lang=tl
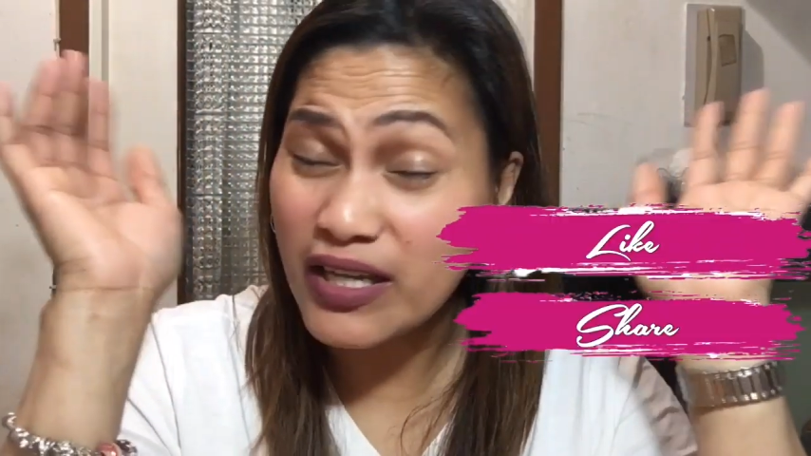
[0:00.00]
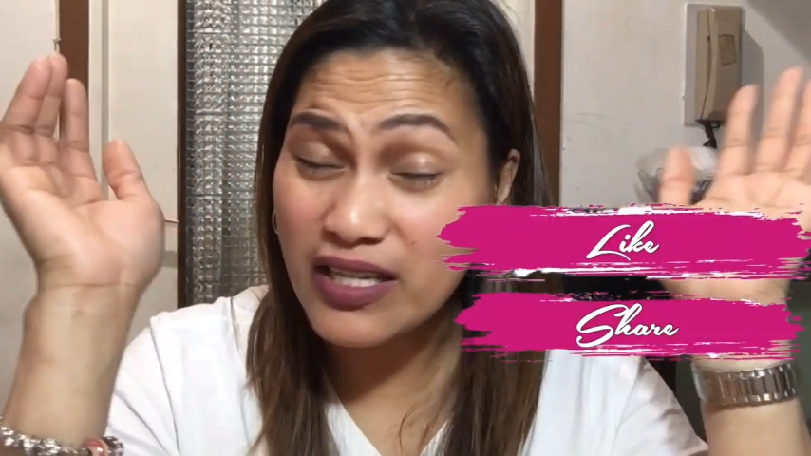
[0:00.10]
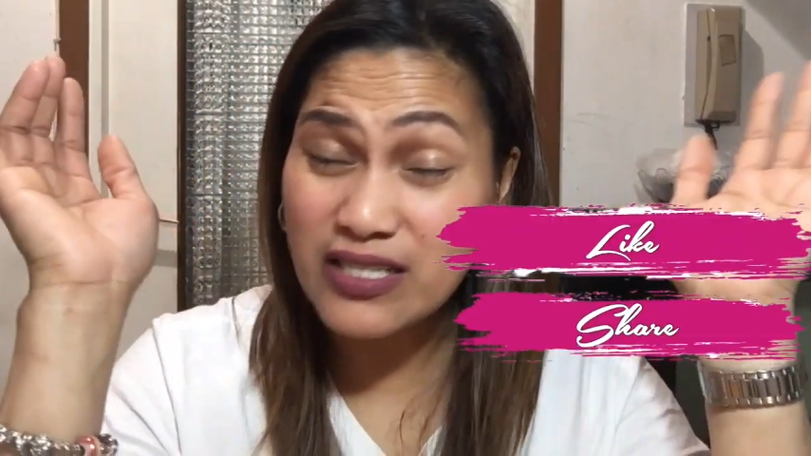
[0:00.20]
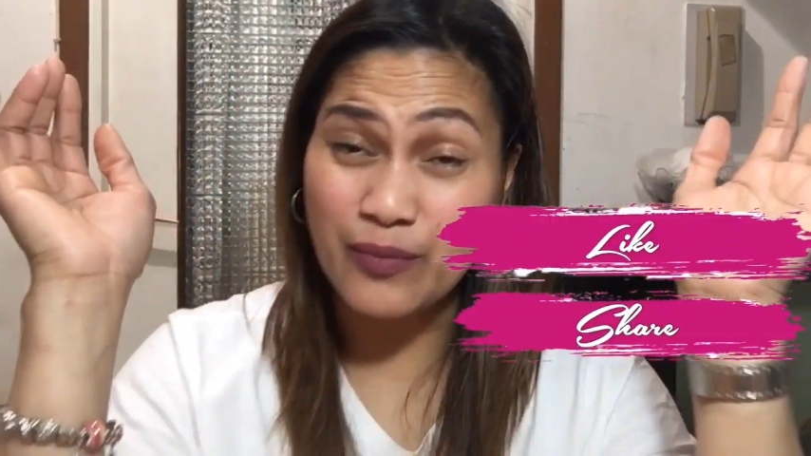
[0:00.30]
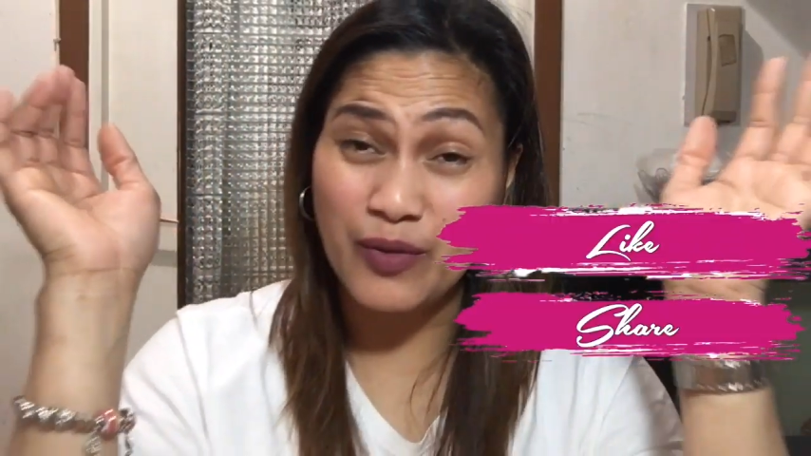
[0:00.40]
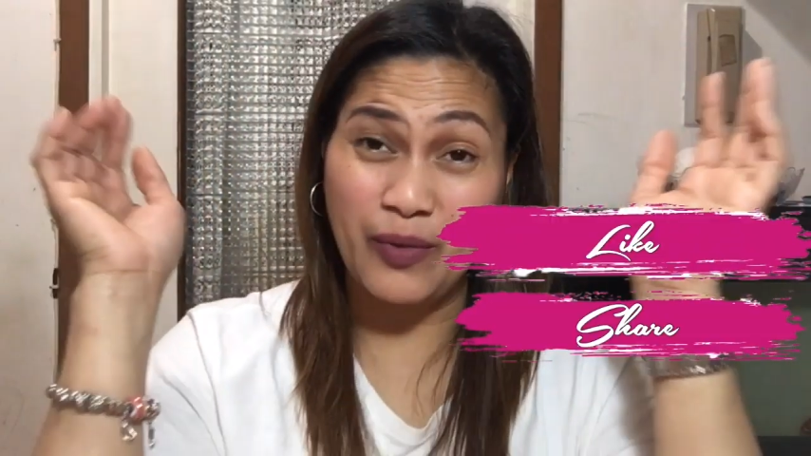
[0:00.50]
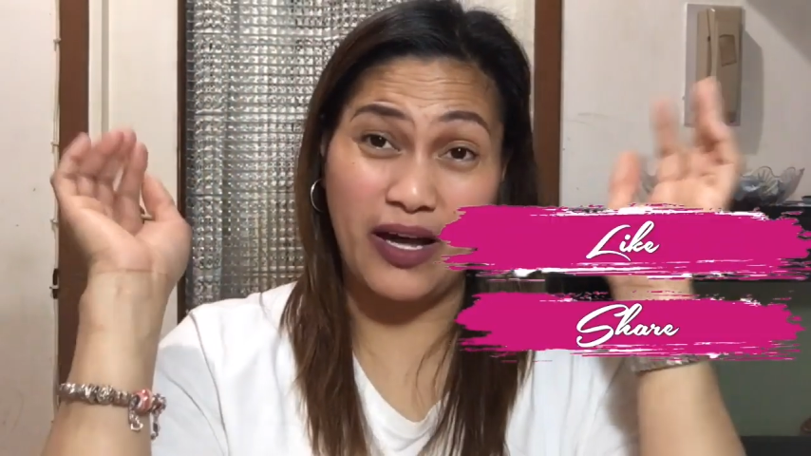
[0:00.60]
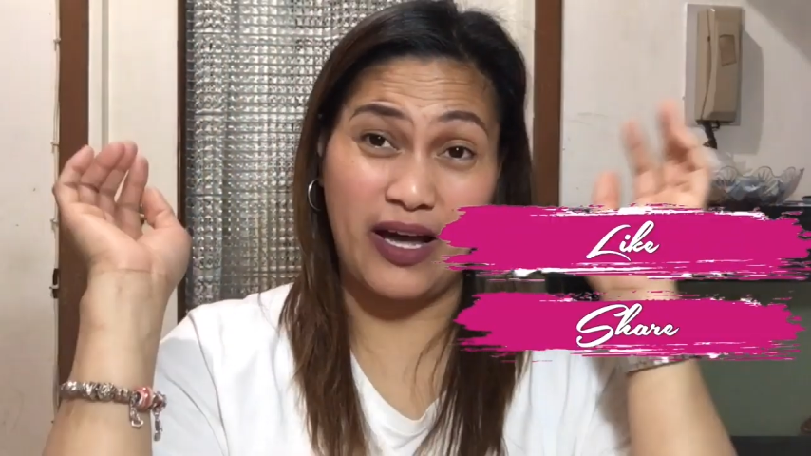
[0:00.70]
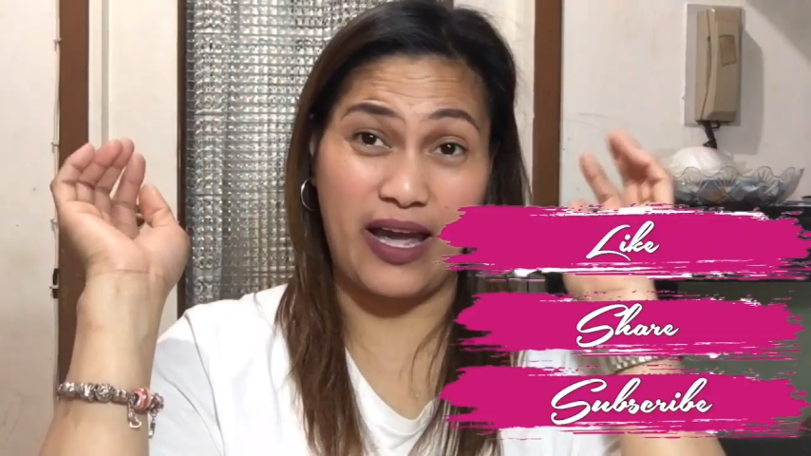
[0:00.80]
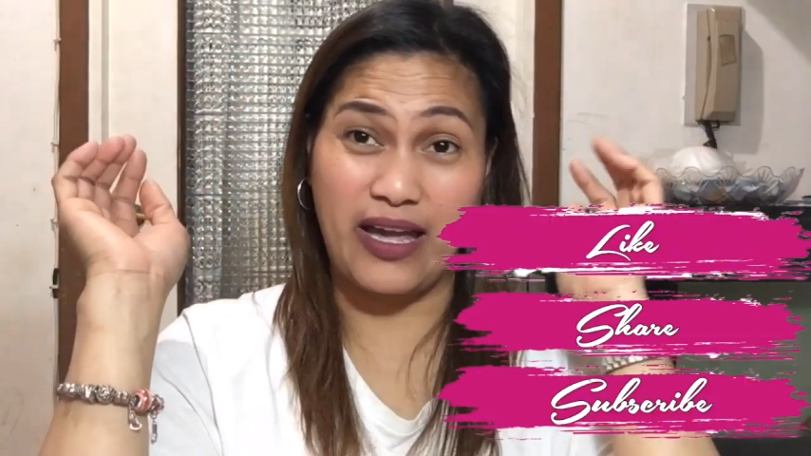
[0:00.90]
naisip
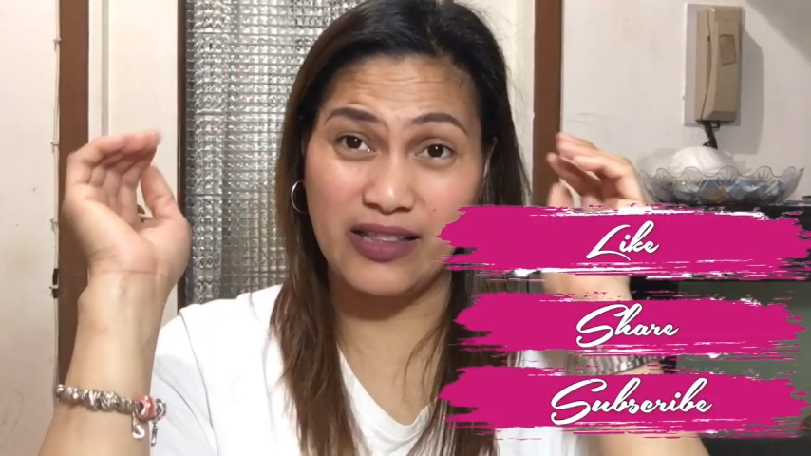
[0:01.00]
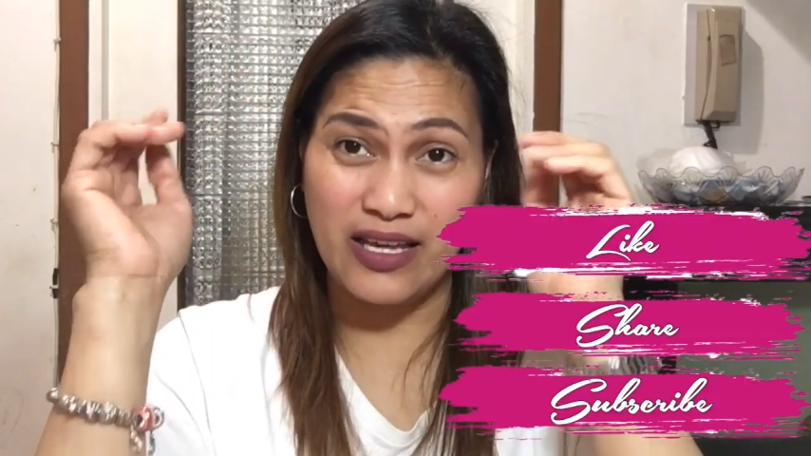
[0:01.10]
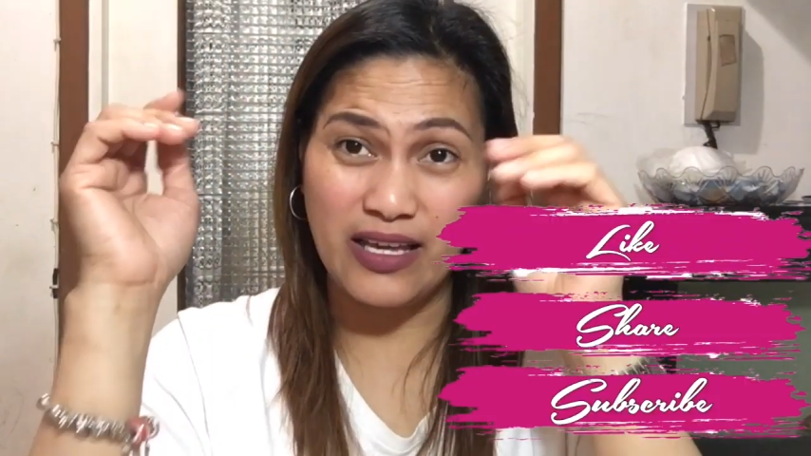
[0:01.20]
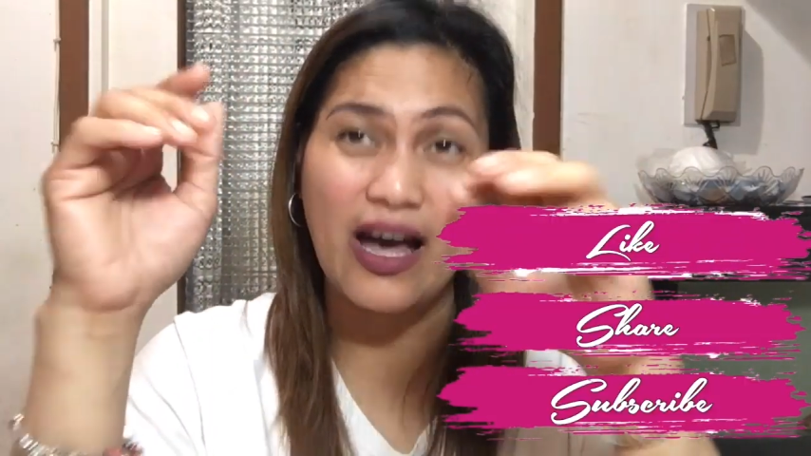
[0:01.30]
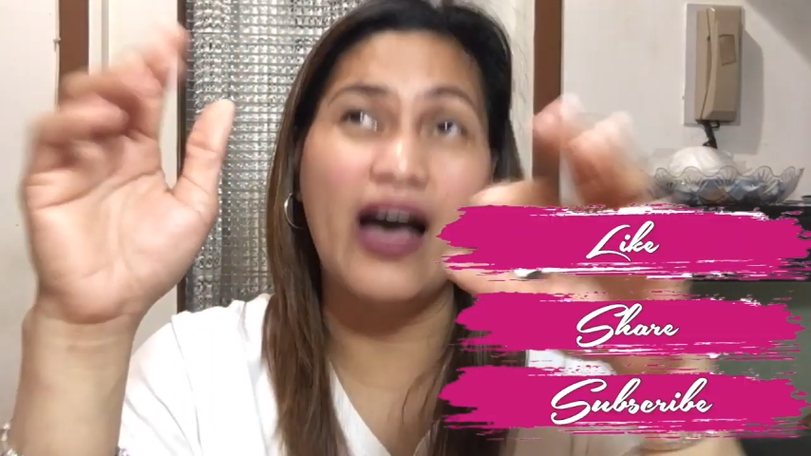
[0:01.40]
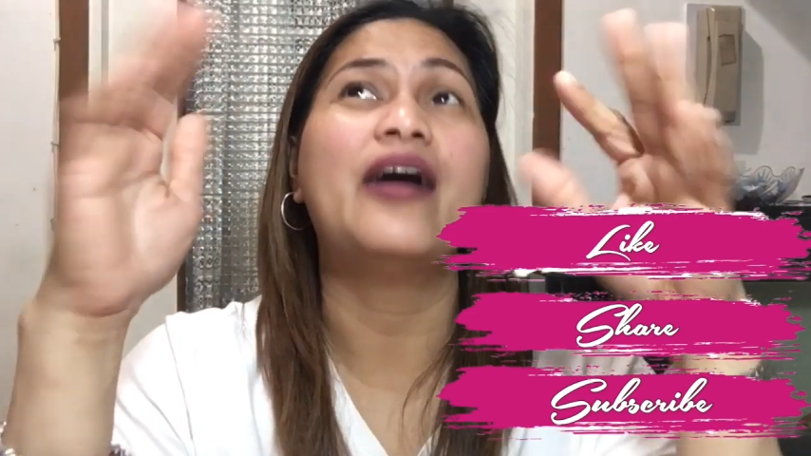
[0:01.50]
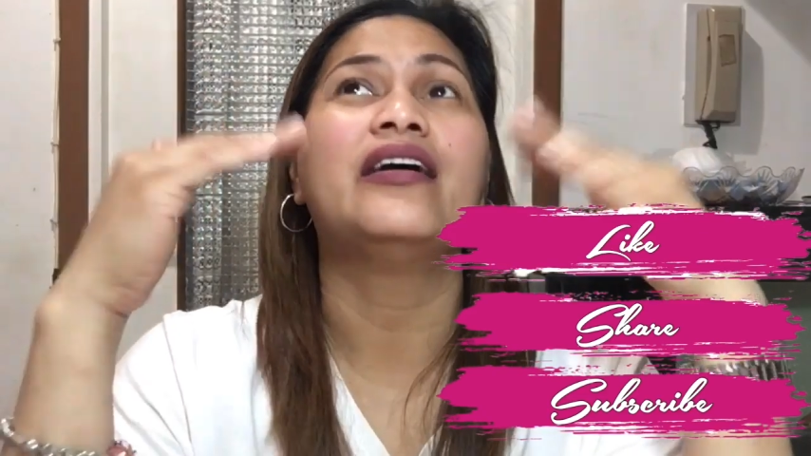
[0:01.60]
ng mga idea.